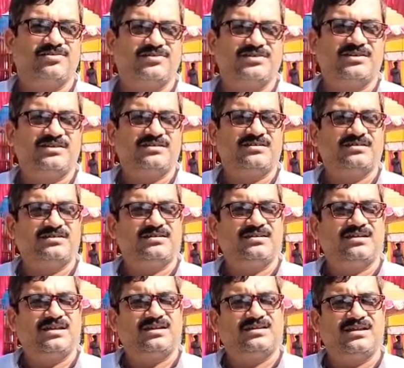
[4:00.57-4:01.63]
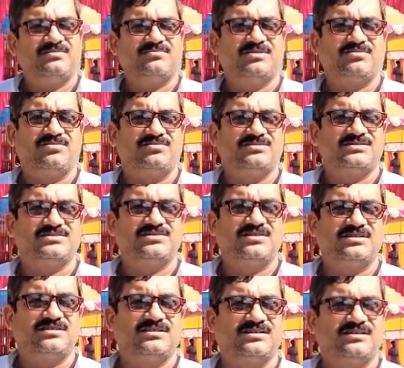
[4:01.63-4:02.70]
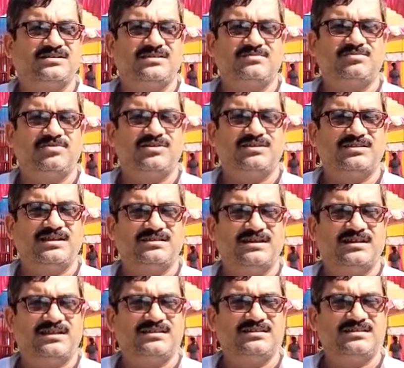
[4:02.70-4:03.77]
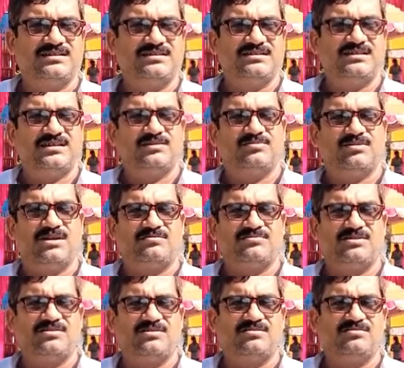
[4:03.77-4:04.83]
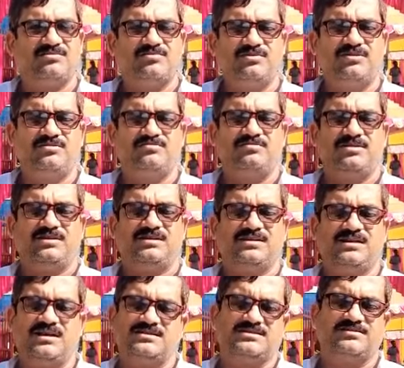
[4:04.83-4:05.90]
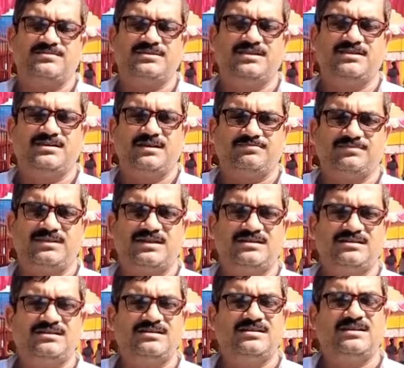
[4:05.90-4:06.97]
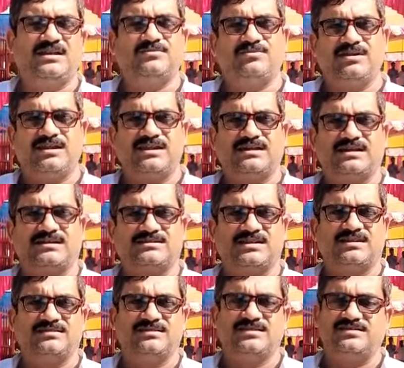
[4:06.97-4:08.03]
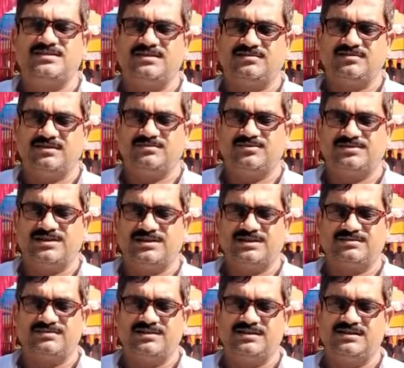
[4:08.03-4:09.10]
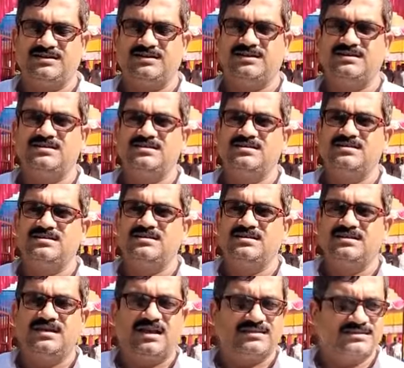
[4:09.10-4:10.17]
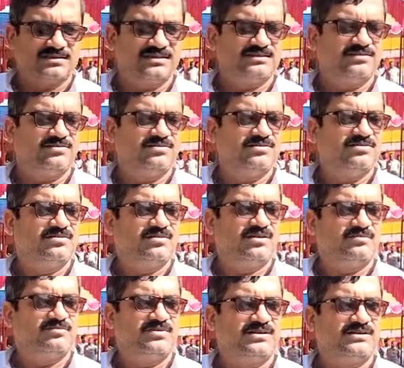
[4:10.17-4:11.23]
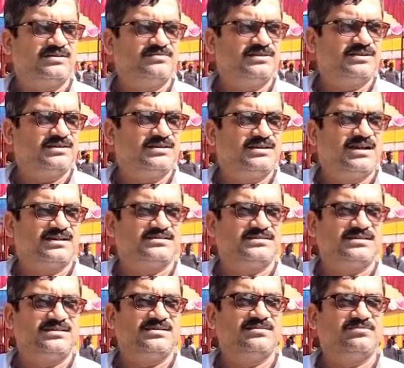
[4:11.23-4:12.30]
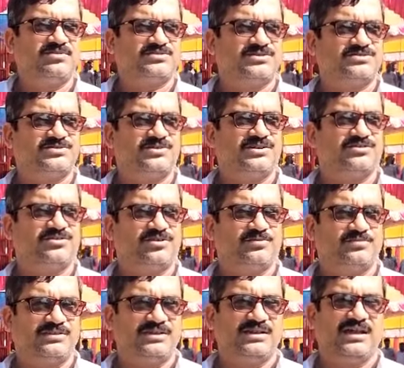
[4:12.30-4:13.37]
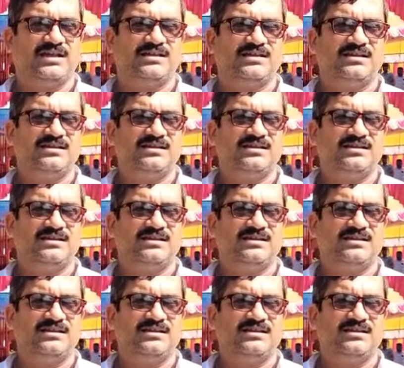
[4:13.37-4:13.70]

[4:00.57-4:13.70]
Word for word: ঘটছে এটা আমরা কংগ্রেস দলের থেকে তীব্র নিন্দা জানাই এবং আমরা অবিলম্বে আসামিদের গ্রেপ্তার এবং এলাকার শান্তি শৃঙ্খলা বজায় রাখানোর দিকে আজকে যে অল পার্টি মিটিং ডাকছে প্রশাসনের তরফ থেকে